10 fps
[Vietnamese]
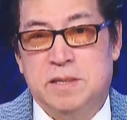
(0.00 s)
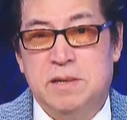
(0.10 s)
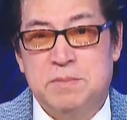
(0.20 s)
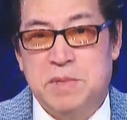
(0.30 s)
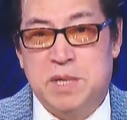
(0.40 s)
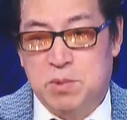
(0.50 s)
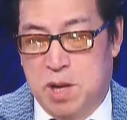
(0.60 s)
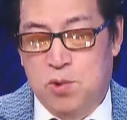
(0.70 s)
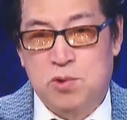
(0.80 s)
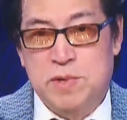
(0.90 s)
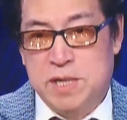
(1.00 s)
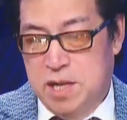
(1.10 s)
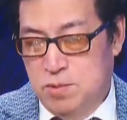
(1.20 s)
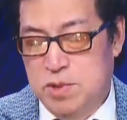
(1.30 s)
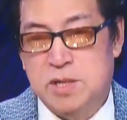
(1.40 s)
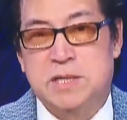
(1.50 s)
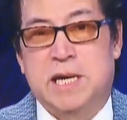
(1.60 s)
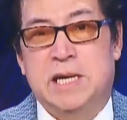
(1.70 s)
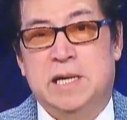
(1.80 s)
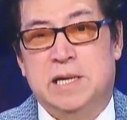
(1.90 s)
nước bên Đông Âu quý vị nhớ không nước
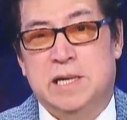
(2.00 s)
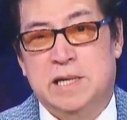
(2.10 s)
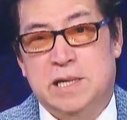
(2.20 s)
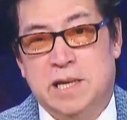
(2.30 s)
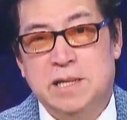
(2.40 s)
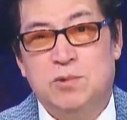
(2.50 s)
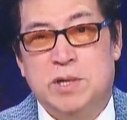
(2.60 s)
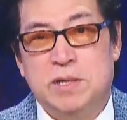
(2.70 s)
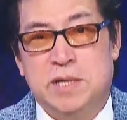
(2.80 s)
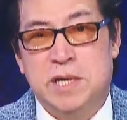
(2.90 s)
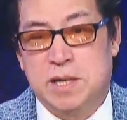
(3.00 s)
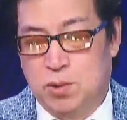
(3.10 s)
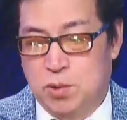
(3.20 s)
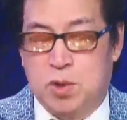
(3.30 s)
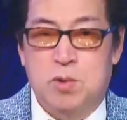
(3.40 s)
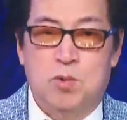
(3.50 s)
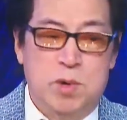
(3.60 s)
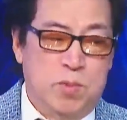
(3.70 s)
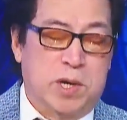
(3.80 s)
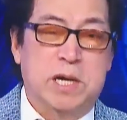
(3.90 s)
này lấn qua nước kia hồi lúc đó
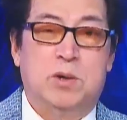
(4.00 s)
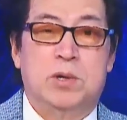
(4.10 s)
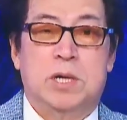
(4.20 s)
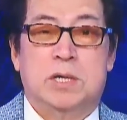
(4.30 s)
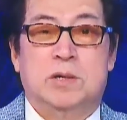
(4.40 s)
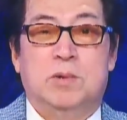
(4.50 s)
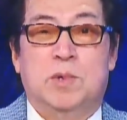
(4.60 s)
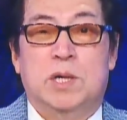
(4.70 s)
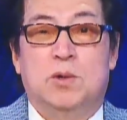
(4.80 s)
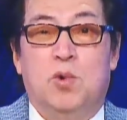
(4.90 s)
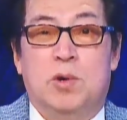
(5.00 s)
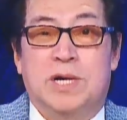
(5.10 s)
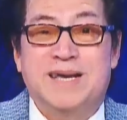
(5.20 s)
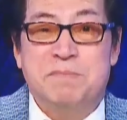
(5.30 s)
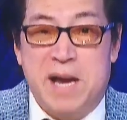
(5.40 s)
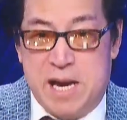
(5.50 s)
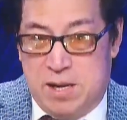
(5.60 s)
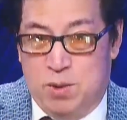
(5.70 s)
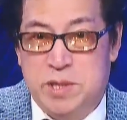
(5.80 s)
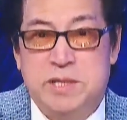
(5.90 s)
nguyên một cái giống như một cái cuộc cách
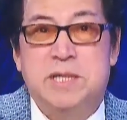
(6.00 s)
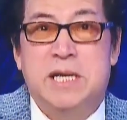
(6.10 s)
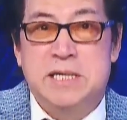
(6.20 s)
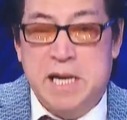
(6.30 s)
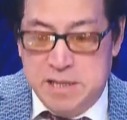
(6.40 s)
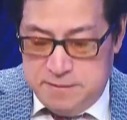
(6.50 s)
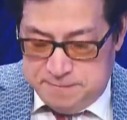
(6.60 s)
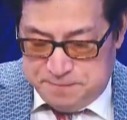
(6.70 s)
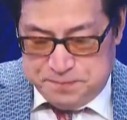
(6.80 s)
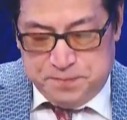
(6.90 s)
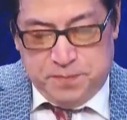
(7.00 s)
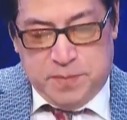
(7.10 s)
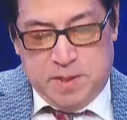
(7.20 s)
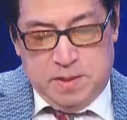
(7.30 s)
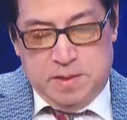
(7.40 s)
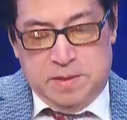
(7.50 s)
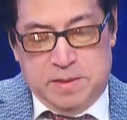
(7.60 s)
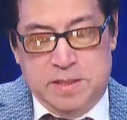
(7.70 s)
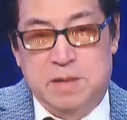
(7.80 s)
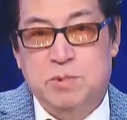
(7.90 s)
mạng họ đi rất là nhanh
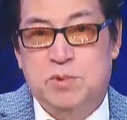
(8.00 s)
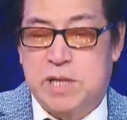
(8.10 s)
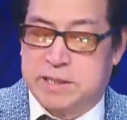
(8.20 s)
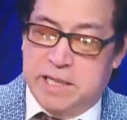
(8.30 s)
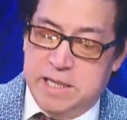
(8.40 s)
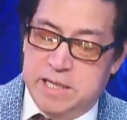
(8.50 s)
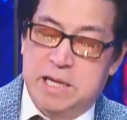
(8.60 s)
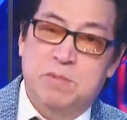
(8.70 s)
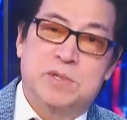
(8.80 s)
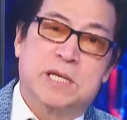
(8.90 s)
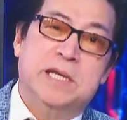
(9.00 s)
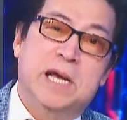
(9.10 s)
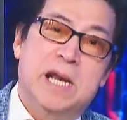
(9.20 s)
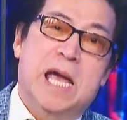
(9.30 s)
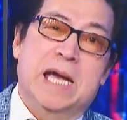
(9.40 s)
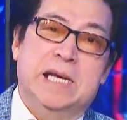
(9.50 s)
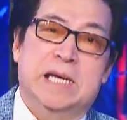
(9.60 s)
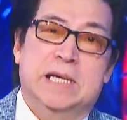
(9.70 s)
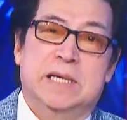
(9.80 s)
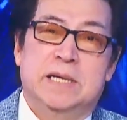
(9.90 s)
thì nếu mà chúng ta tính nếu mà chúng ta nhớ lại
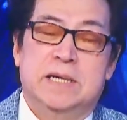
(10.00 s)
đó